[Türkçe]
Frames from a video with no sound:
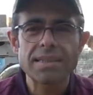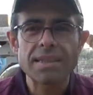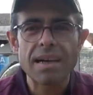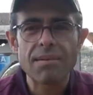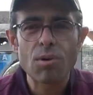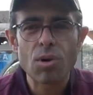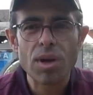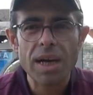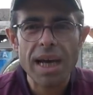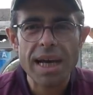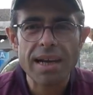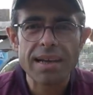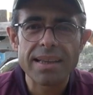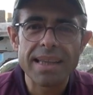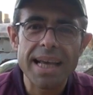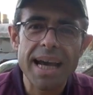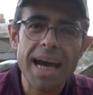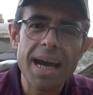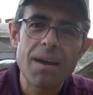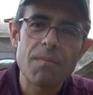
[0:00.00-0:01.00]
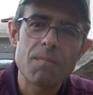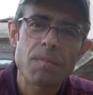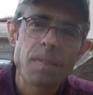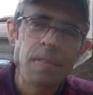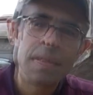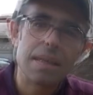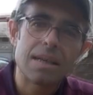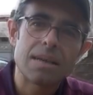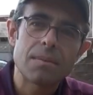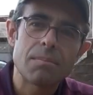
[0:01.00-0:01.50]
tavuklarında
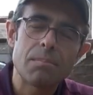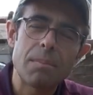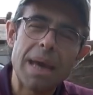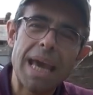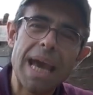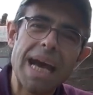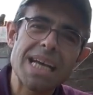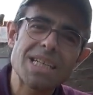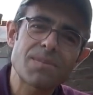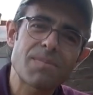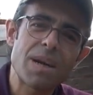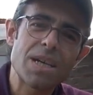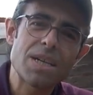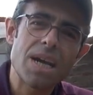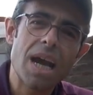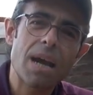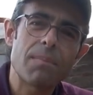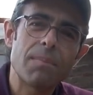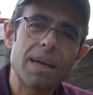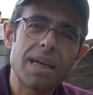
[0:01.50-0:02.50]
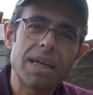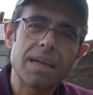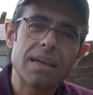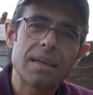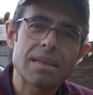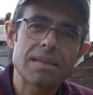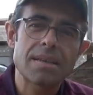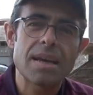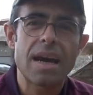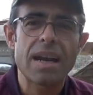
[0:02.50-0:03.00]
beyaz bacak mı,
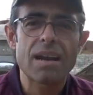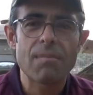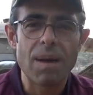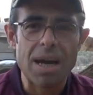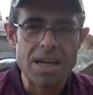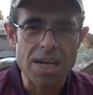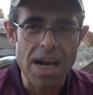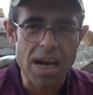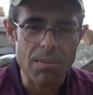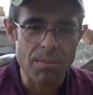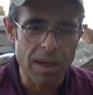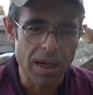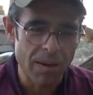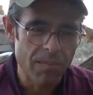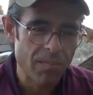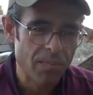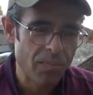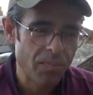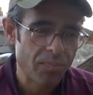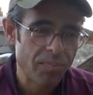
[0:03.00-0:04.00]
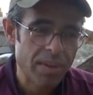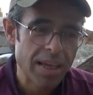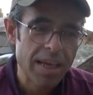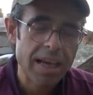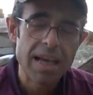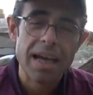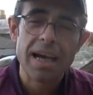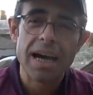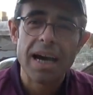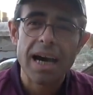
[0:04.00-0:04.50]
sarı bacak mı?
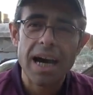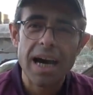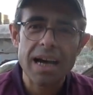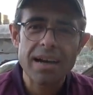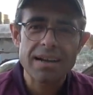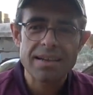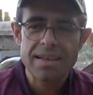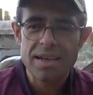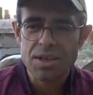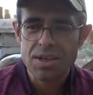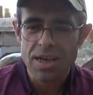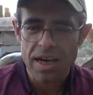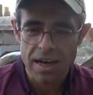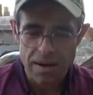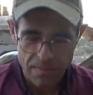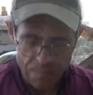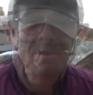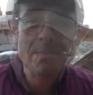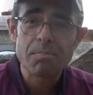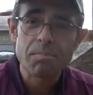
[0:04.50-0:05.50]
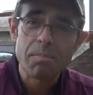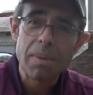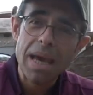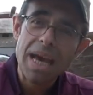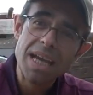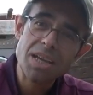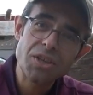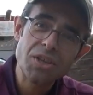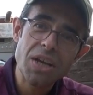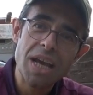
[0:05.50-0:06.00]
Arkadaşlar
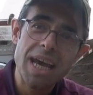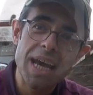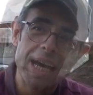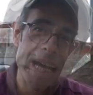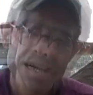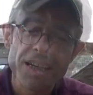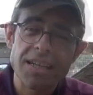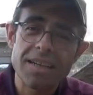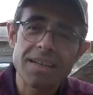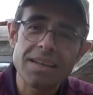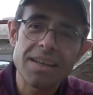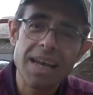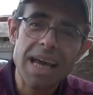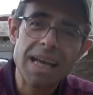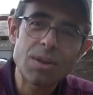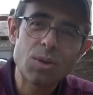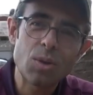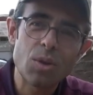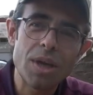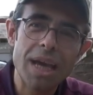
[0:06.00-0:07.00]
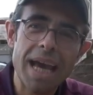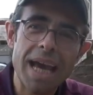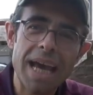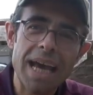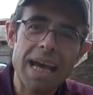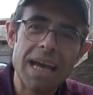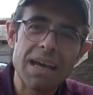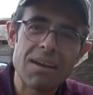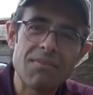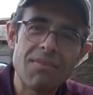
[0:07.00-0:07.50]
bence kıla
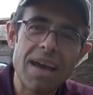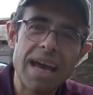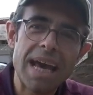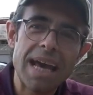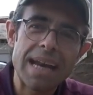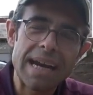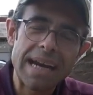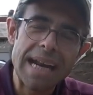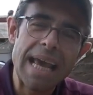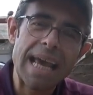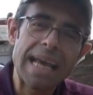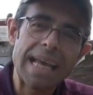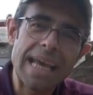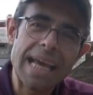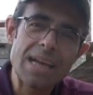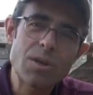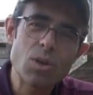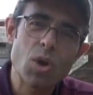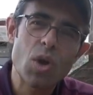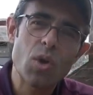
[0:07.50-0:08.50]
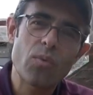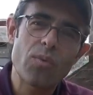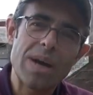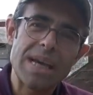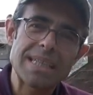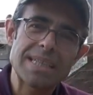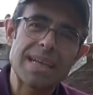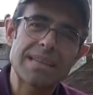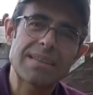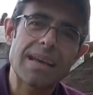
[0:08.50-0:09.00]
tüye ve renge çok
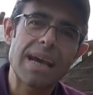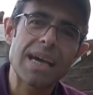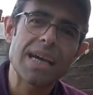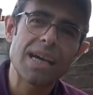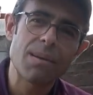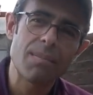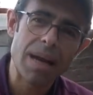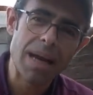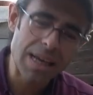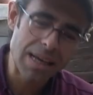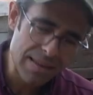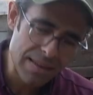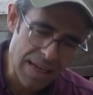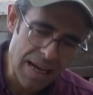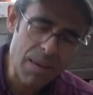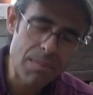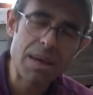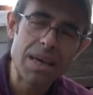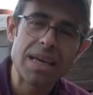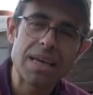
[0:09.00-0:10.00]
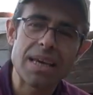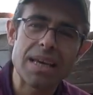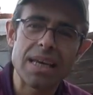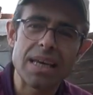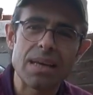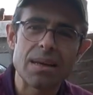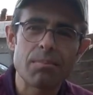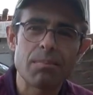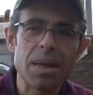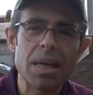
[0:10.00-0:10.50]
fazla takılmayın. Tabii
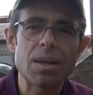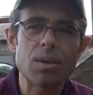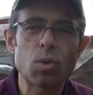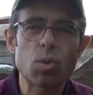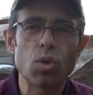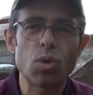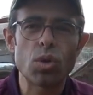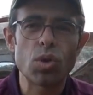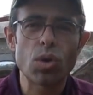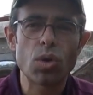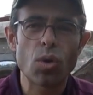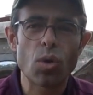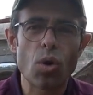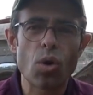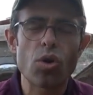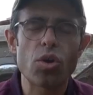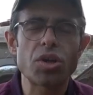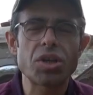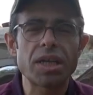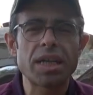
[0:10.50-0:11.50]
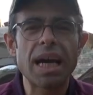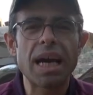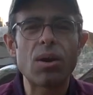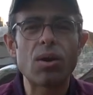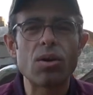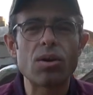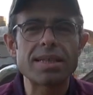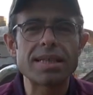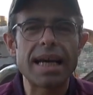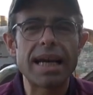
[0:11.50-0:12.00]
ki bir türün orijinal
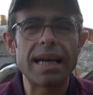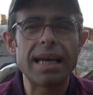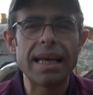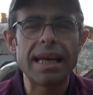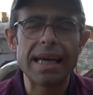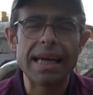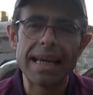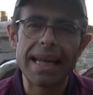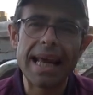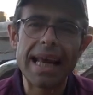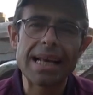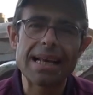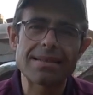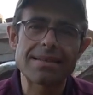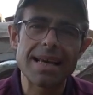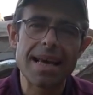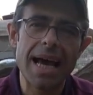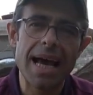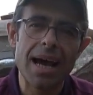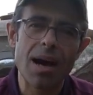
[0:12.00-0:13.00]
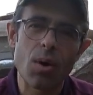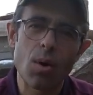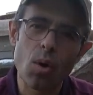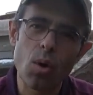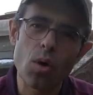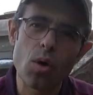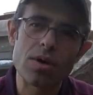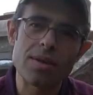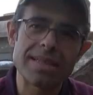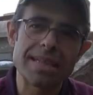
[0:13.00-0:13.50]
özelliği neyse
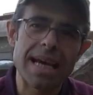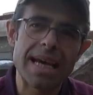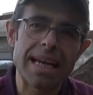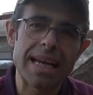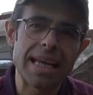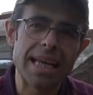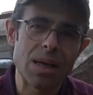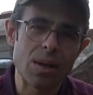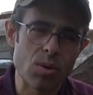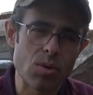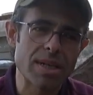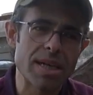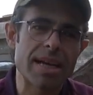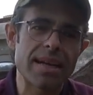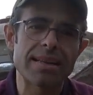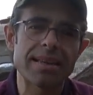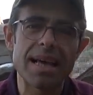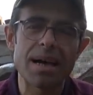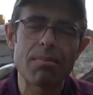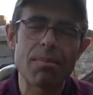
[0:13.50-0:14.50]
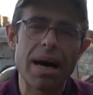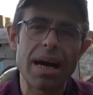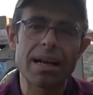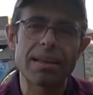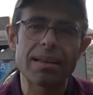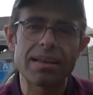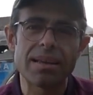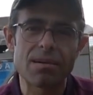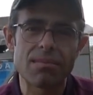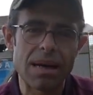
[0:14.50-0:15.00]
o özelliği üzerinde
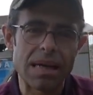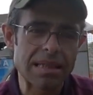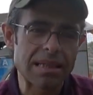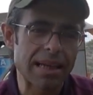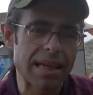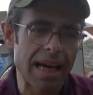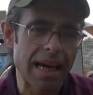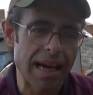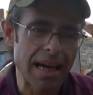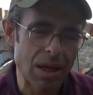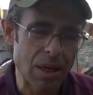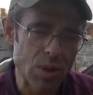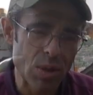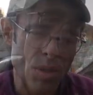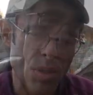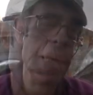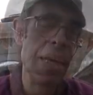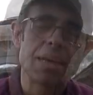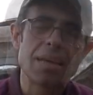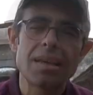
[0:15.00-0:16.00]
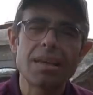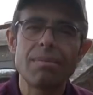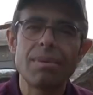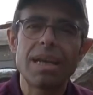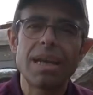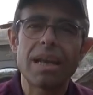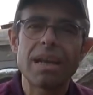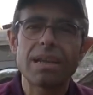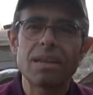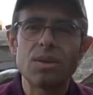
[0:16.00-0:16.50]
barındırması gerekiyor.
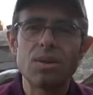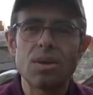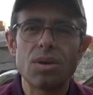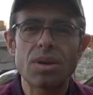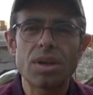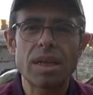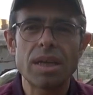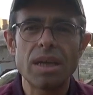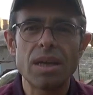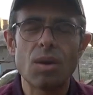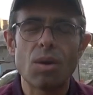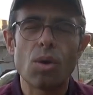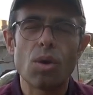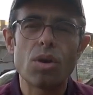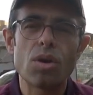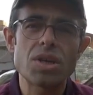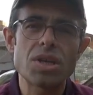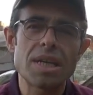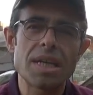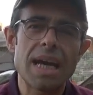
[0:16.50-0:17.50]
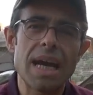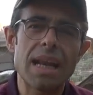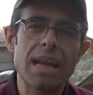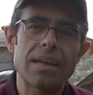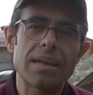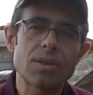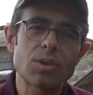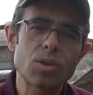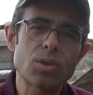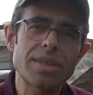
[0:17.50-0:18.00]
Kimileri diyor ki orijinal
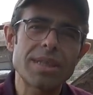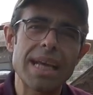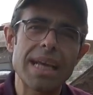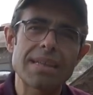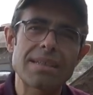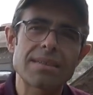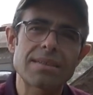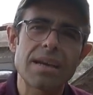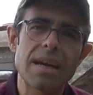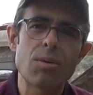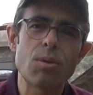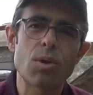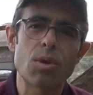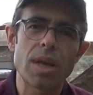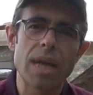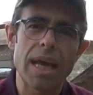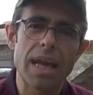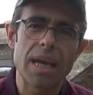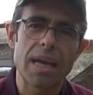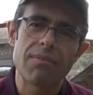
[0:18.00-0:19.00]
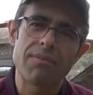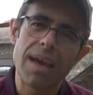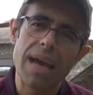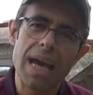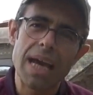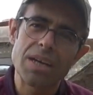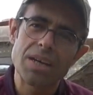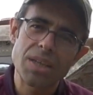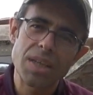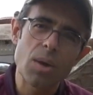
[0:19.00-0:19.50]
Sussex tavukları
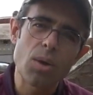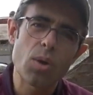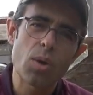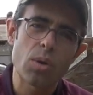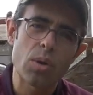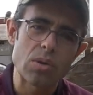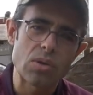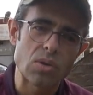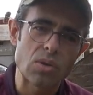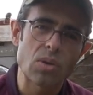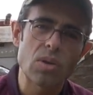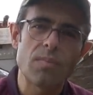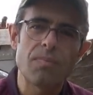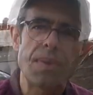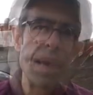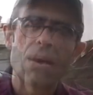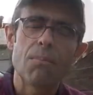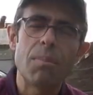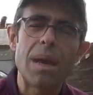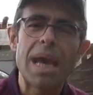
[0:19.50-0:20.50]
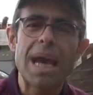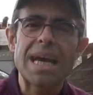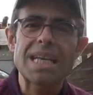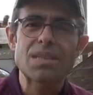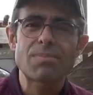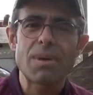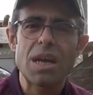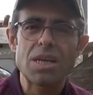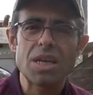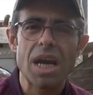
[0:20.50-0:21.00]
veya işte horozu
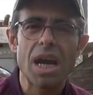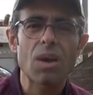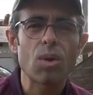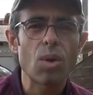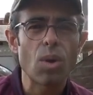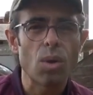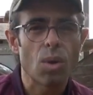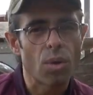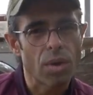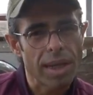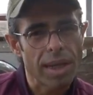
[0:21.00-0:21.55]
beyaz bacaklı olur.